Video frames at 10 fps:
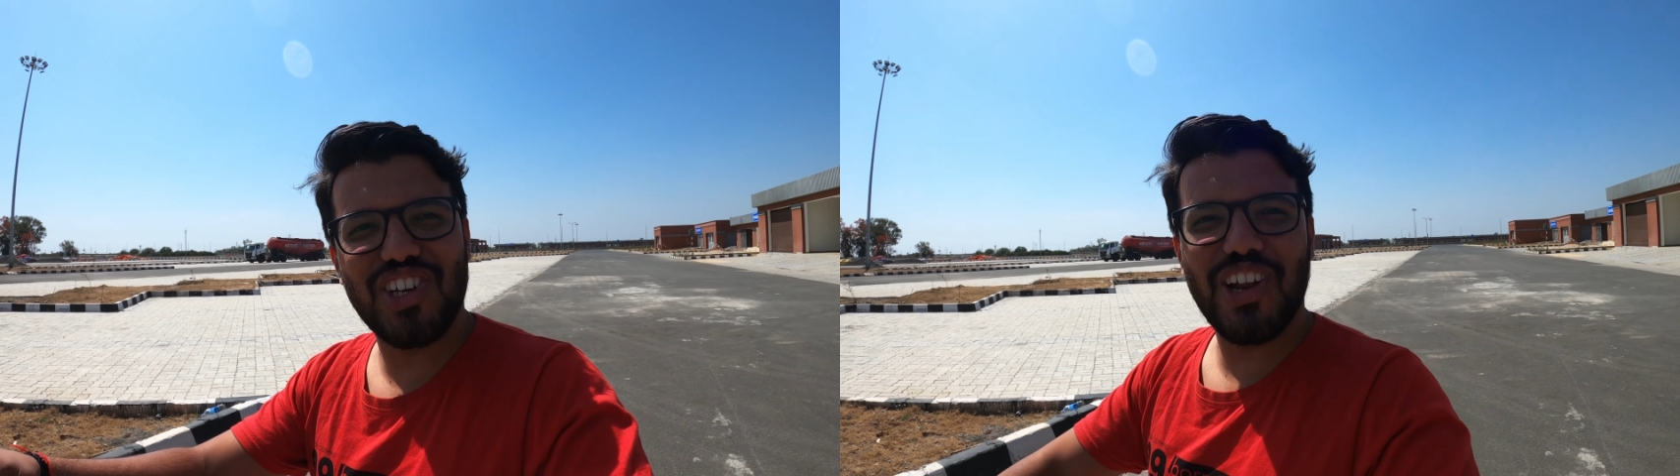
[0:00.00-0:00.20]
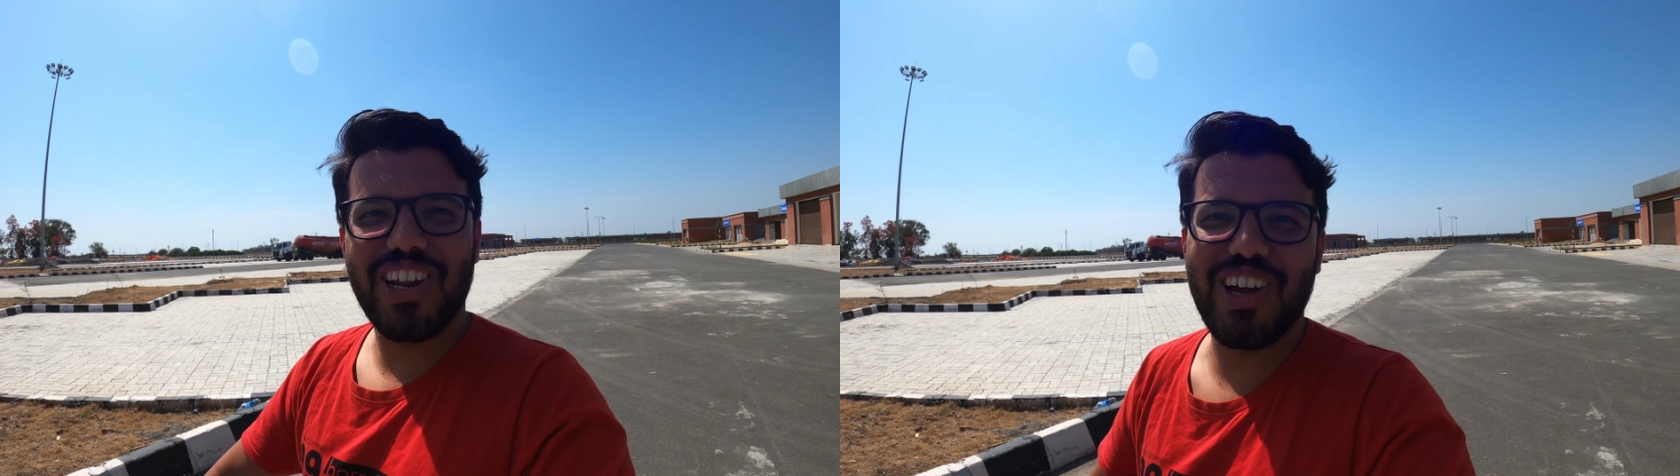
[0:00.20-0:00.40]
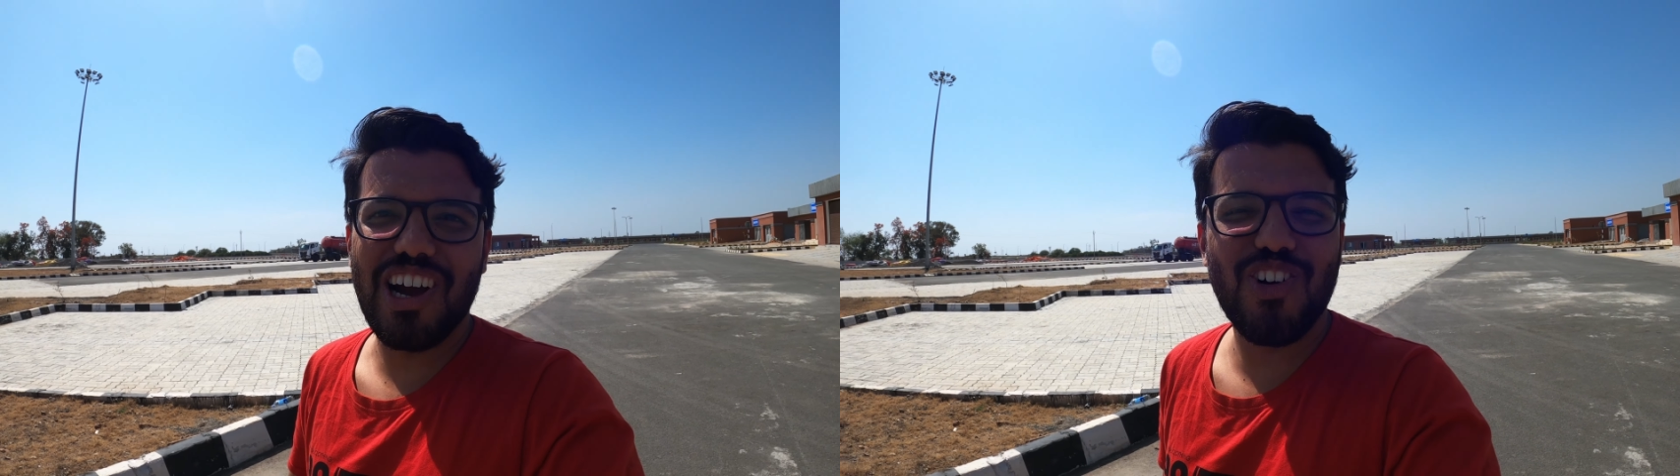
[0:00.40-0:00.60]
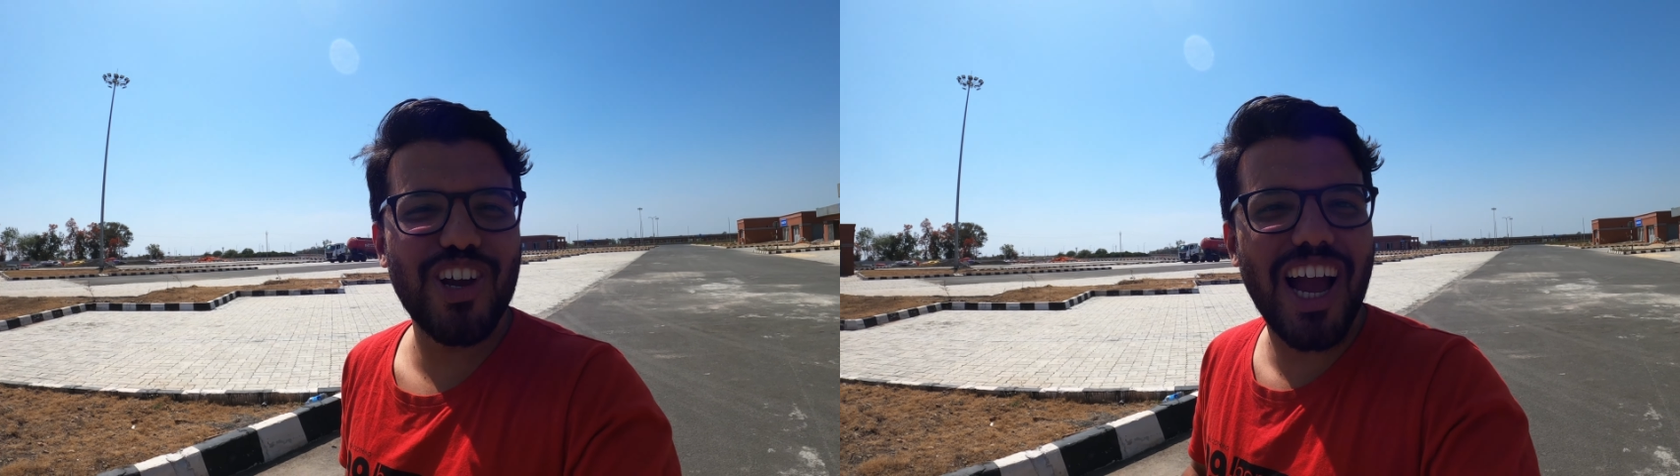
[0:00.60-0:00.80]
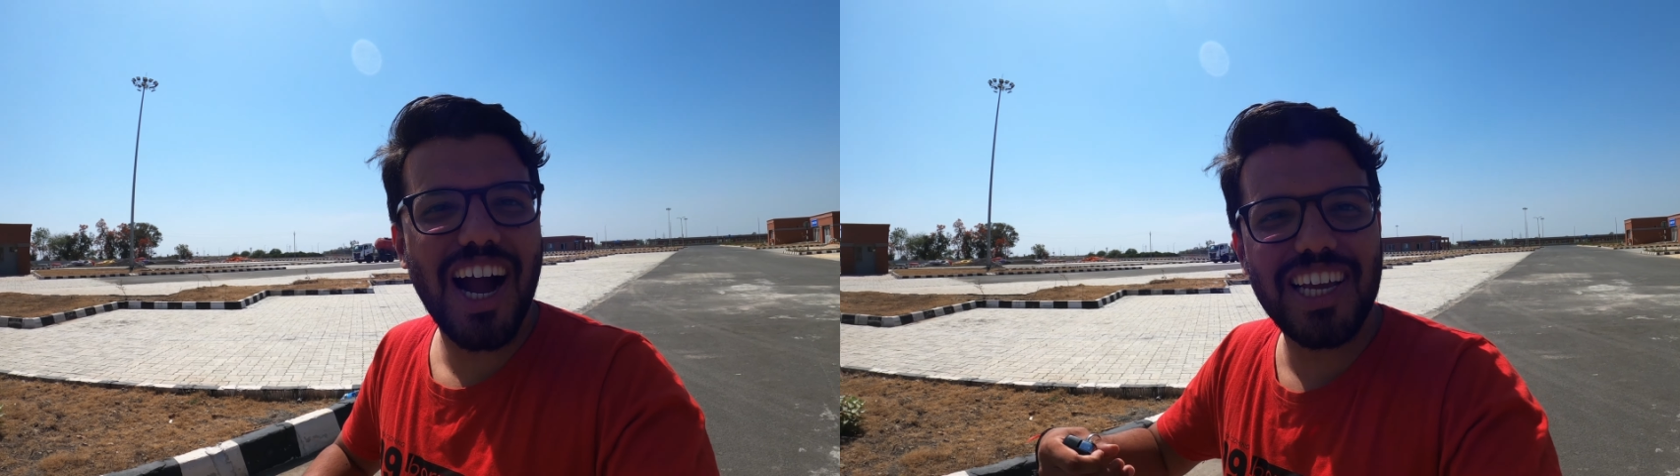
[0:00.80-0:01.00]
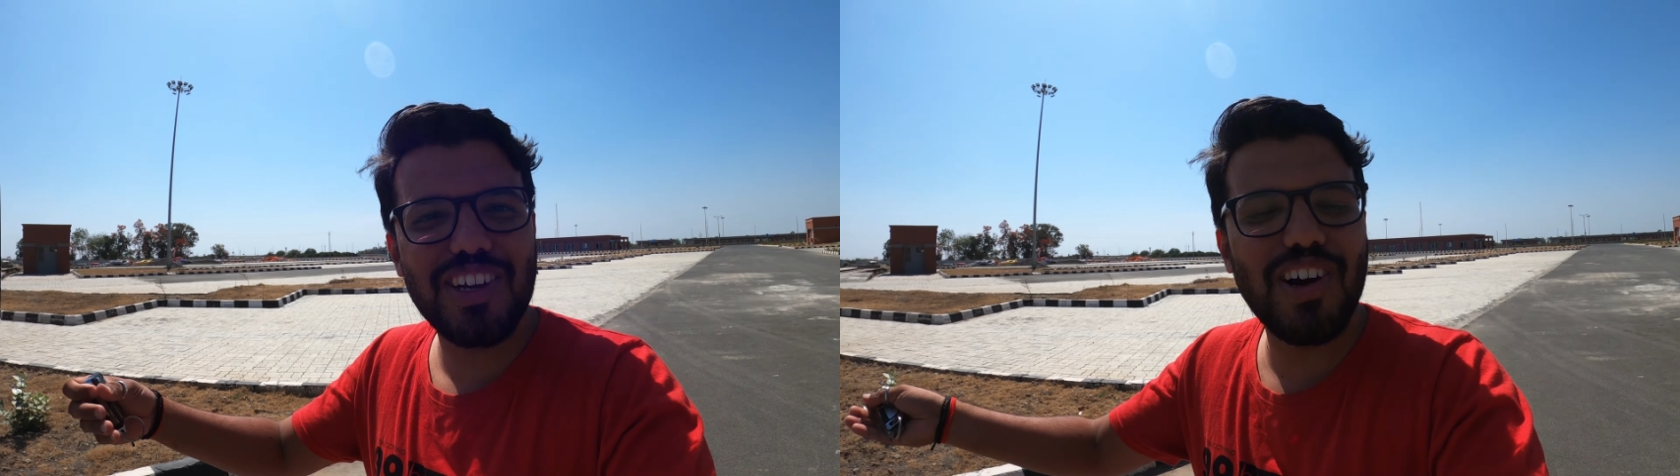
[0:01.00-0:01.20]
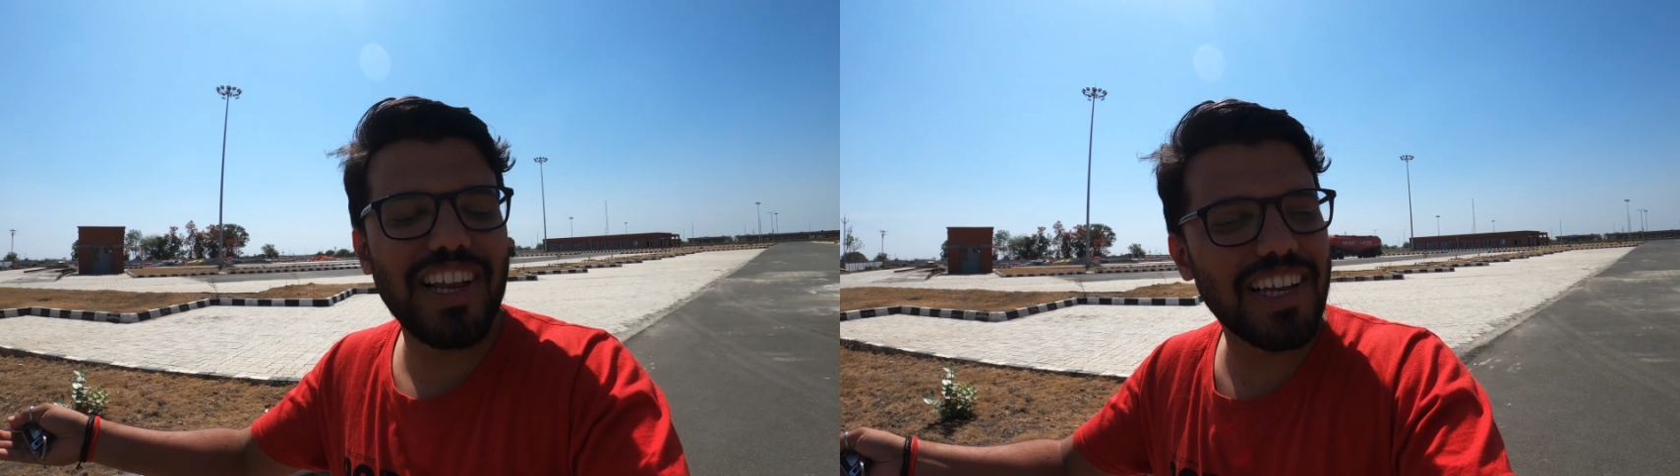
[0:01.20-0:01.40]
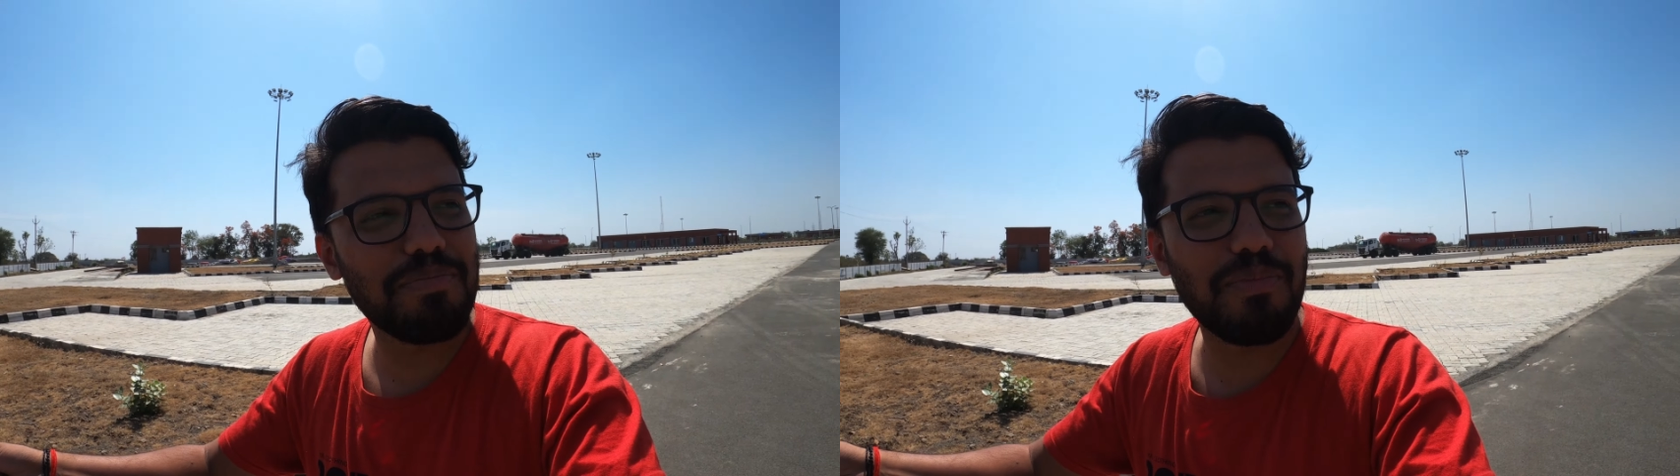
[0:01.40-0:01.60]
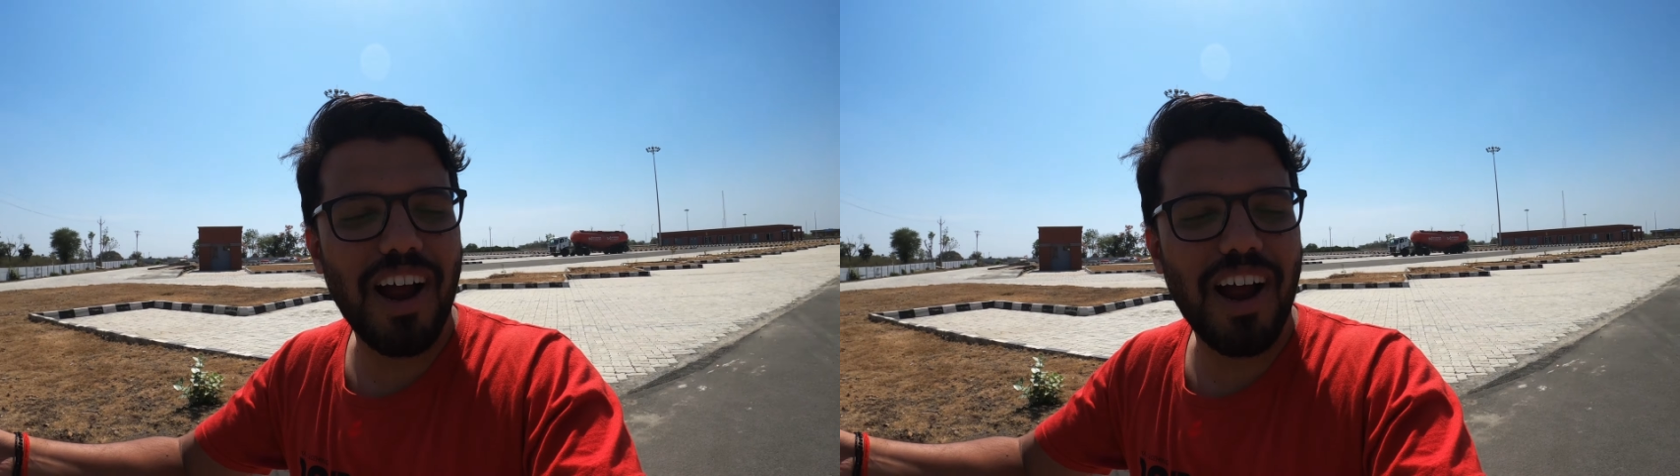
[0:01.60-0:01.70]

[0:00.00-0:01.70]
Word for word: चल रहे हैं कोई आगे वाले